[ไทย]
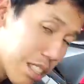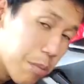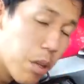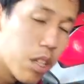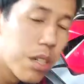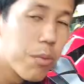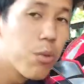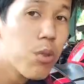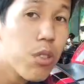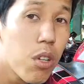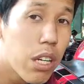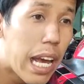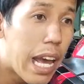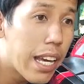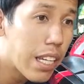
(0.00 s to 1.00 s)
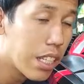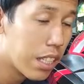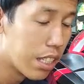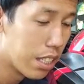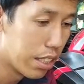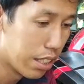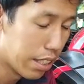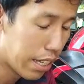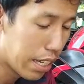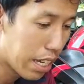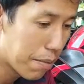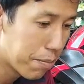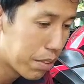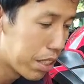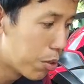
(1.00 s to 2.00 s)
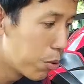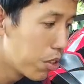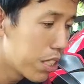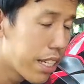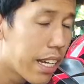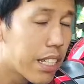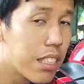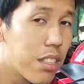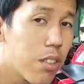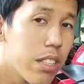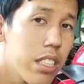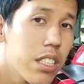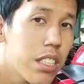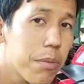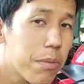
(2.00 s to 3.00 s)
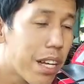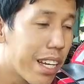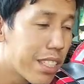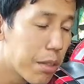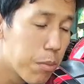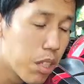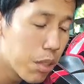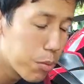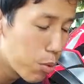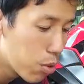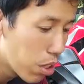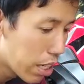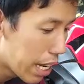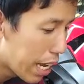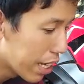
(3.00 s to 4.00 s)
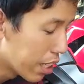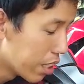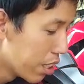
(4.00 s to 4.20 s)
จะเหมาะกับคุณก็ได้นะครับถึงคุณจะหนักถึง120แต่อาจจะเหมาะกับคุณก็ได้